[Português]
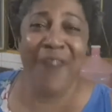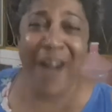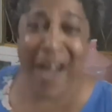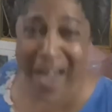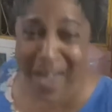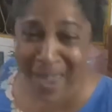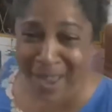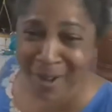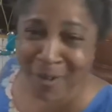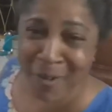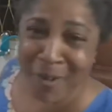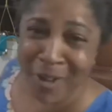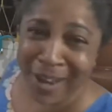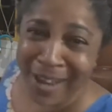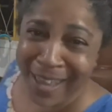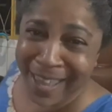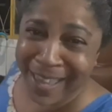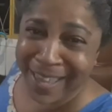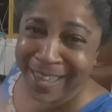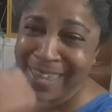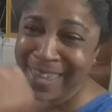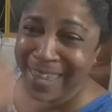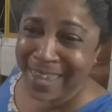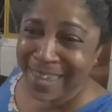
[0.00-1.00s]
Vai,
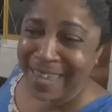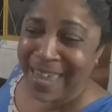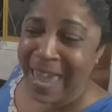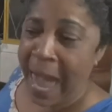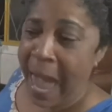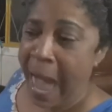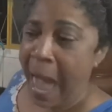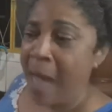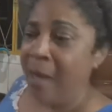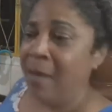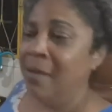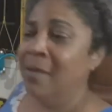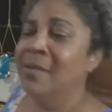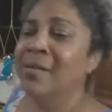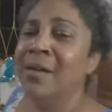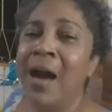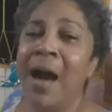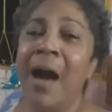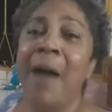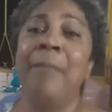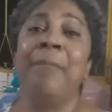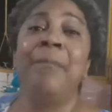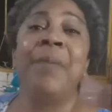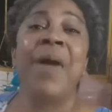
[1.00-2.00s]
coleguinha!
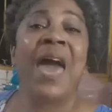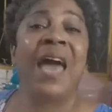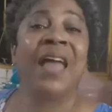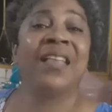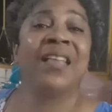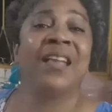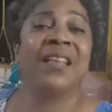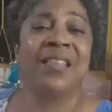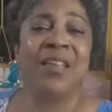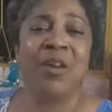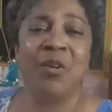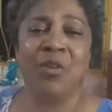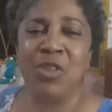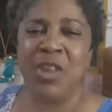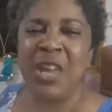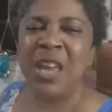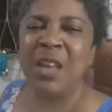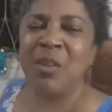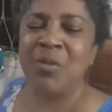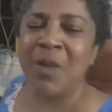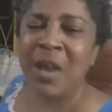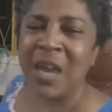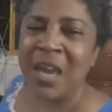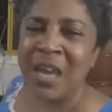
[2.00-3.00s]
Aperta teu
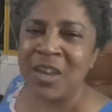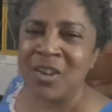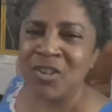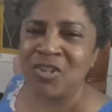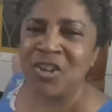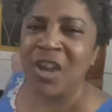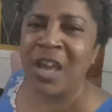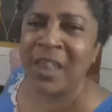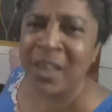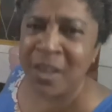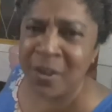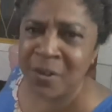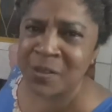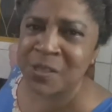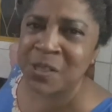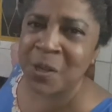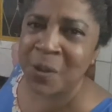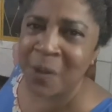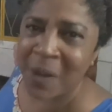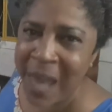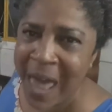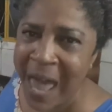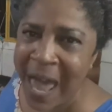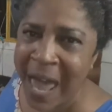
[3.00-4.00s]
dedo aí! Já deu
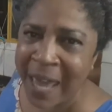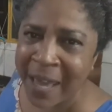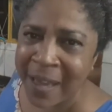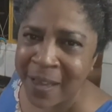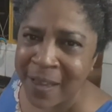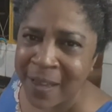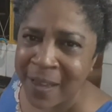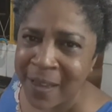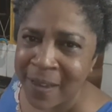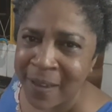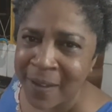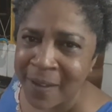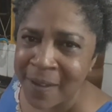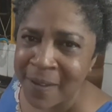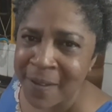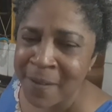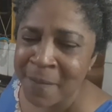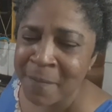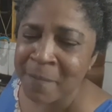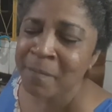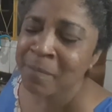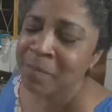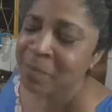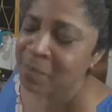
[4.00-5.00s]
seu like?
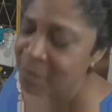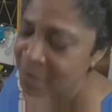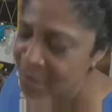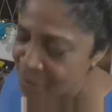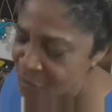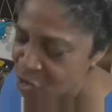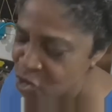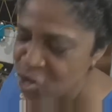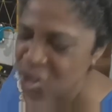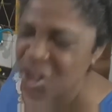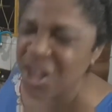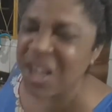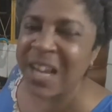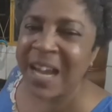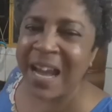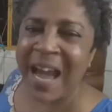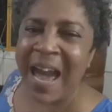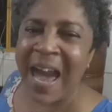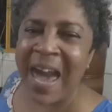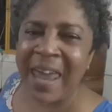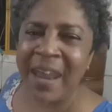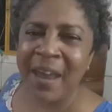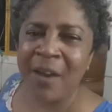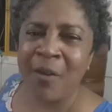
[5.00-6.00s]
De
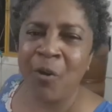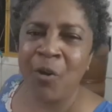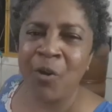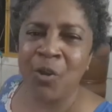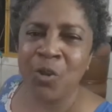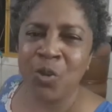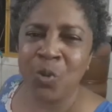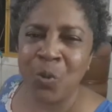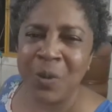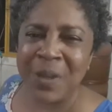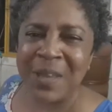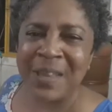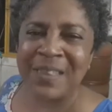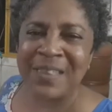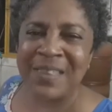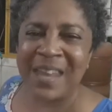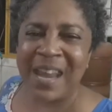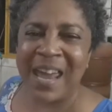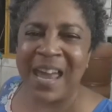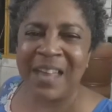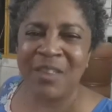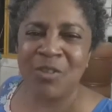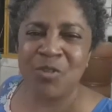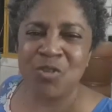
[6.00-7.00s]
cara, quando tu
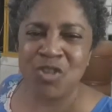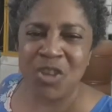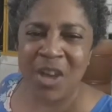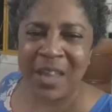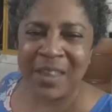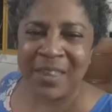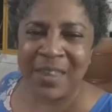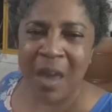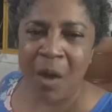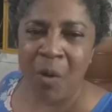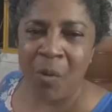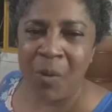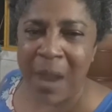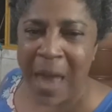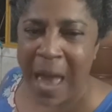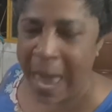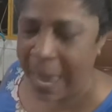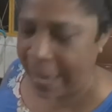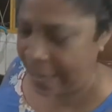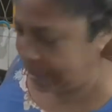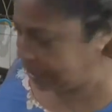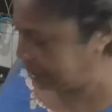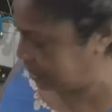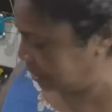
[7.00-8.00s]
entrar, tu já dá o
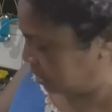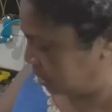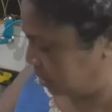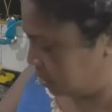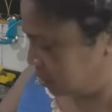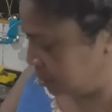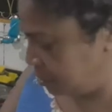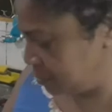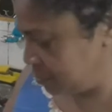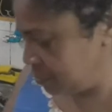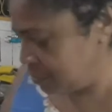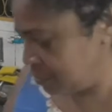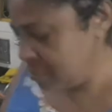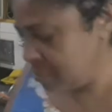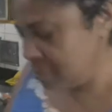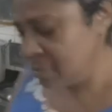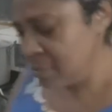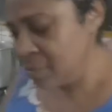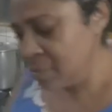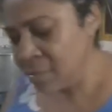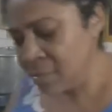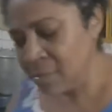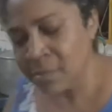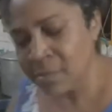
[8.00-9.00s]
like!
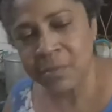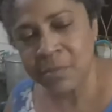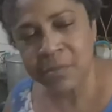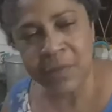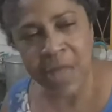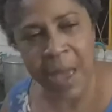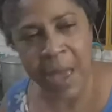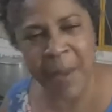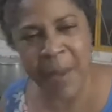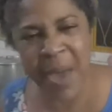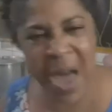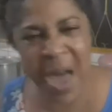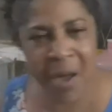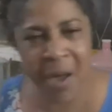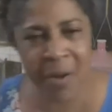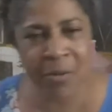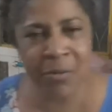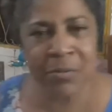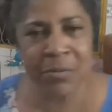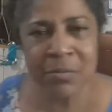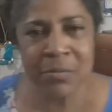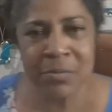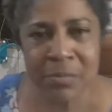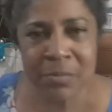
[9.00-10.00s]
Tá
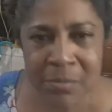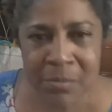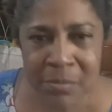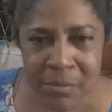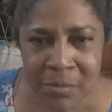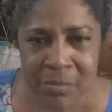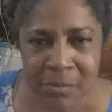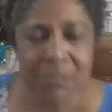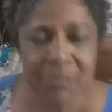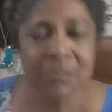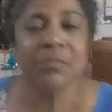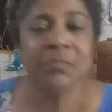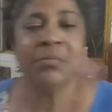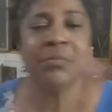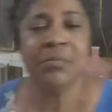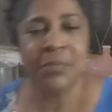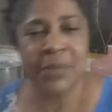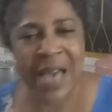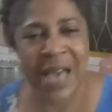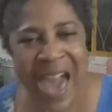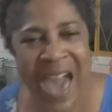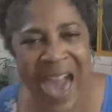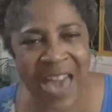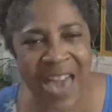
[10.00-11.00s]
bom?
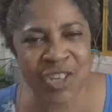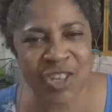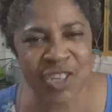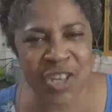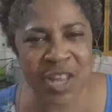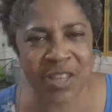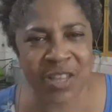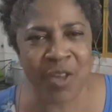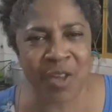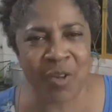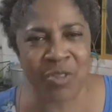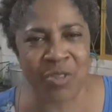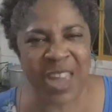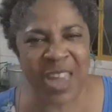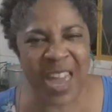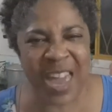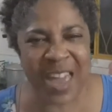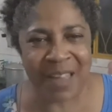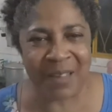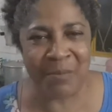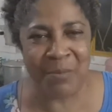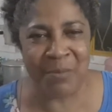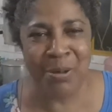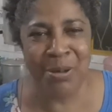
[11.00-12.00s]
Gasta teu
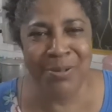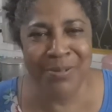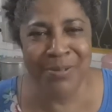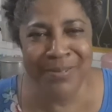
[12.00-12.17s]
dedo!